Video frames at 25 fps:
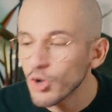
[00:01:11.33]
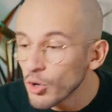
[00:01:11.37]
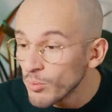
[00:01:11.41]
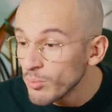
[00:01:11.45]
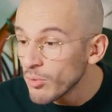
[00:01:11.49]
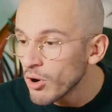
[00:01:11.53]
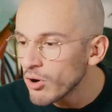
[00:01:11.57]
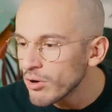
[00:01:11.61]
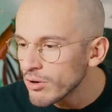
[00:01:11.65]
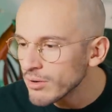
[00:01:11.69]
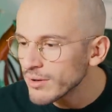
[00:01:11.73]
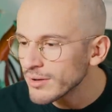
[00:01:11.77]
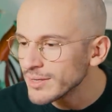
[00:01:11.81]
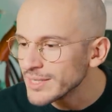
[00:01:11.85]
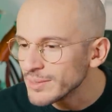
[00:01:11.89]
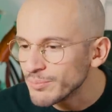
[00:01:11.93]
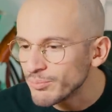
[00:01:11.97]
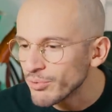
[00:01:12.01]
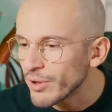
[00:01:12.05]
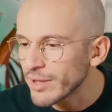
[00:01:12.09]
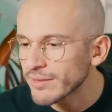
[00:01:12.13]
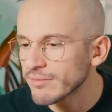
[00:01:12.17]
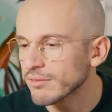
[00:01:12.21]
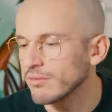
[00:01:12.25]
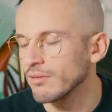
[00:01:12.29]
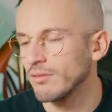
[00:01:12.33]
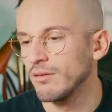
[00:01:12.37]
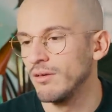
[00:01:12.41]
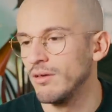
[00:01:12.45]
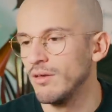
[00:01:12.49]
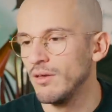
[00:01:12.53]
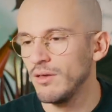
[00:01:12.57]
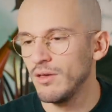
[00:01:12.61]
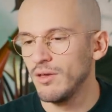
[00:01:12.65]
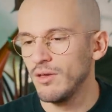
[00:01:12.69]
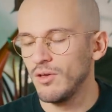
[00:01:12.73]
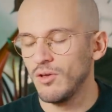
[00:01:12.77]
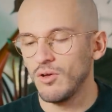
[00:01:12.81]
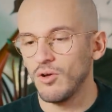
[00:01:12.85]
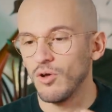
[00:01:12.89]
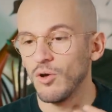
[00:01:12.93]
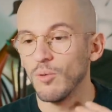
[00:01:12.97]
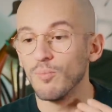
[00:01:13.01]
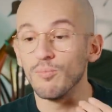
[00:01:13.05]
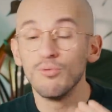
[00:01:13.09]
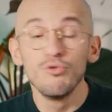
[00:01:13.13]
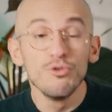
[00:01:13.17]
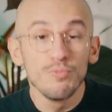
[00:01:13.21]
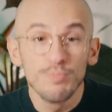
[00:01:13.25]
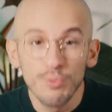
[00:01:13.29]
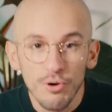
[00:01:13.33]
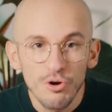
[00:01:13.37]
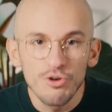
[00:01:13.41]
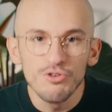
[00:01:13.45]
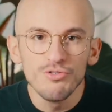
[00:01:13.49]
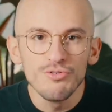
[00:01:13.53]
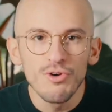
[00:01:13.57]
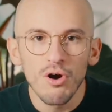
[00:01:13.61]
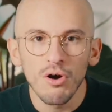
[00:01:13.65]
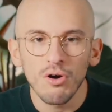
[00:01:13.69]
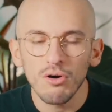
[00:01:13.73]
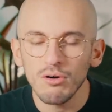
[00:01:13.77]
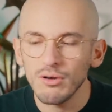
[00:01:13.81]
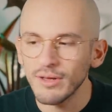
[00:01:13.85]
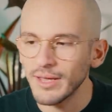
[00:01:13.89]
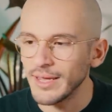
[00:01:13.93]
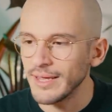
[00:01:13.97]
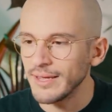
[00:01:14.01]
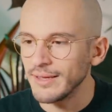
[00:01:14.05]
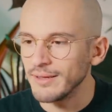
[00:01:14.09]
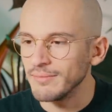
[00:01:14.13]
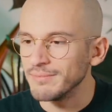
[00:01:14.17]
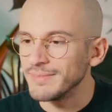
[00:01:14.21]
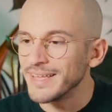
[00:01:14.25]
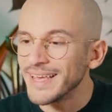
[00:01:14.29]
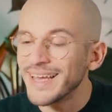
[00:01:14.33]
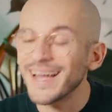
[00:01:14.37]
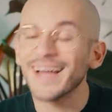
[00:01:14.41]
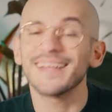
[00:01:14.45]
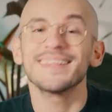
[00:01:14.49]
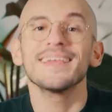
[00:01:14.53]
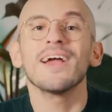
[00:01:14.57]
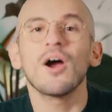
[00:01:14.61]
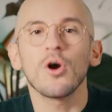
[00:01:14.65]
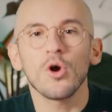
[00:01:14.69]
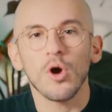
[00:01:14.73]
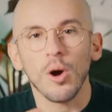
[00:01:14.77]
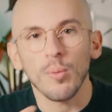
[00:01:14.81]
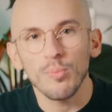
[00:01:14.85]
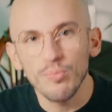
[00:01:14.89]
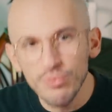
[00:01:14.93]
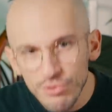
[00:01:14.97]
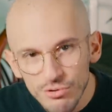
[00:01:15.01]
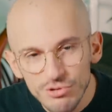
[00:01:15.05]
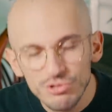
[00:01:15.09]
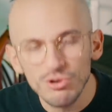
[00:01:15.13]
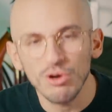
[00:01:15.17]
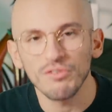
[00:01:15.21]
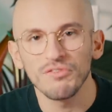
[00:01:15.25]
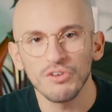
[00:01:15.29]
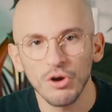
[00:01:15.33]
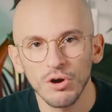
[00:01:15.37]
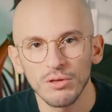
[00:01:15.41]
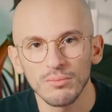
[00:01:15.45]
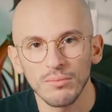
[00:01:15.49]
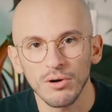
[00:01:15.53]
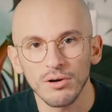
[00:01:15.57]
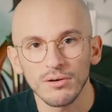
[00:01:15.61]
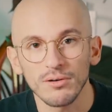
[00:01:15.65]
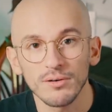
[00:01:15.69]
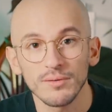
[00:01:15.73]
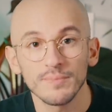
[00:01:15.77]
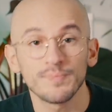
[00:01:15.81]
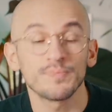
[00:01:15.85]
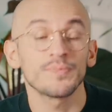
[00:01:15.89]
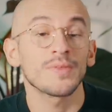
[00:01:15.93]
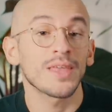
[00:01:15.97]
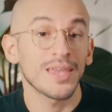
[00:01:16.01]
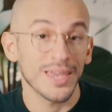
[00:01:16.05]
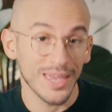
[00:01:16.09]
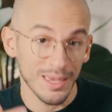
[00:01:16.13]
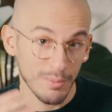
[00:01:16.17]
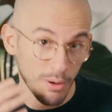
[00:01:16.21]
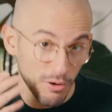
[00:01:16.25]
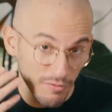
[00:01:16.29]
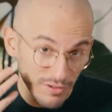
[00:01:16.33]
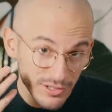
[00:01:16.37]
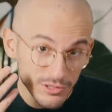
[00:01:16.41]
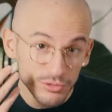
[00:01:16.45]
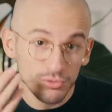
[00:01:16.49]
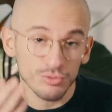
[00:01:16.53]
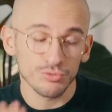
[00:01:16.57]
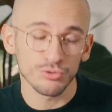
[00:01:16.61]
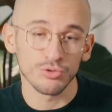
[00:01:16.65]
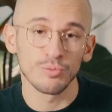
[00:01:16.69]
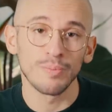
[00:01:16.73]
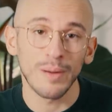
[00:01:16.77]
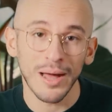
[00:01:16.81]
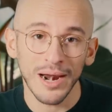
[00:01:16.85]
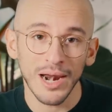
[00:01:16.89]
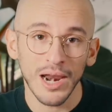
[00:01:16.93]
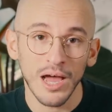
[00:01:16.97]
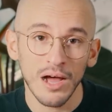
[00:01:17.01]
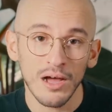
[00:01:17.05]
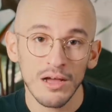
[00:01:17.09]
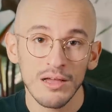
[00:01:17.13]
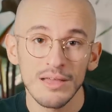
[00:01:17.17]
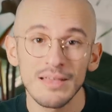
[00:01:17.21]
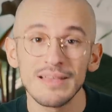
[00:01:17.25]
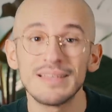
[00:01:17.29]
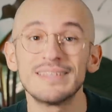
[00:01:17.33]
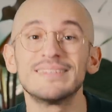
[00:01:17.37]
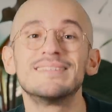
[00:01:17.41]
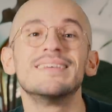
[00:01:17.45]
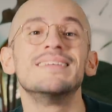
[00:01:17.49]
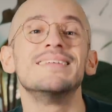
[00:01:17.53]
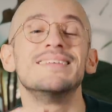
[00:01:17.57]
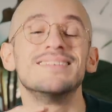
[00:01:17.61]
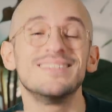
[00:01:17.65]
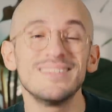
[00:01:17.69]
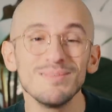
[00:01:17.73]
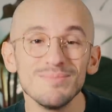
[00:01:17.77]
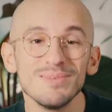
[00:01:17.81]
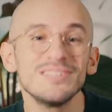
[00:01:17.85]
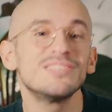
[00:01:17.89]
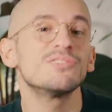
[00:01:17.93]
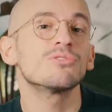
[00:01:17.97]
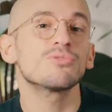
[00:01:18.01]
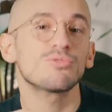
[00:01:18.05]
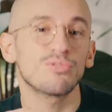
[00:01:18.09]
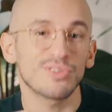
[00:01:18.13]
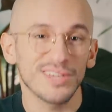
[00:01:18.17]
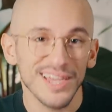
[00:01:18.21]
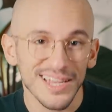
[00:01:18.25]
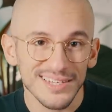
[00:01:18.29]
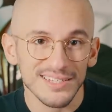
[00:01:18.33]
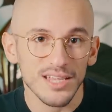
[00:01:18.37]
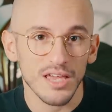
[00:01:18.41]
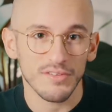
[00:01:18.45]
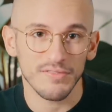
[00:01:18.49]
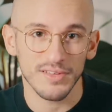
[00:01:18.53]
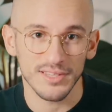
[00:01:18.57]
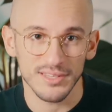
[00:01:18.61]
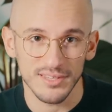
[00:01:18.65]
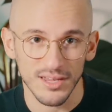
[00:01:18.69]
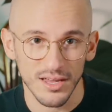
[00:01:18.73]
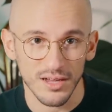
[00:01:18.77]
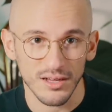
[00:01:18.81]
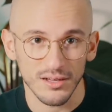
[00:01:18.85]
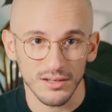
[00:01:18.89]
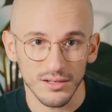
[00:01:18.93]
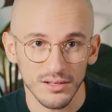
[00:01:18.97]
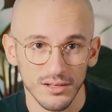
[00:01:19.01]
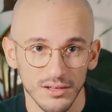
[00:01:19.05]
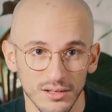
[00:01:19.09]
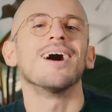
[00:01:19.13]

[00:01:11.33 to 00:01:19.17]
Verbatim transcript: Comment il peut être euh, plus polluant et dégrader encore plus l'environnement Et eh bien en fait ce dont on parle là, c'est les émissions de gaz à effet de serre.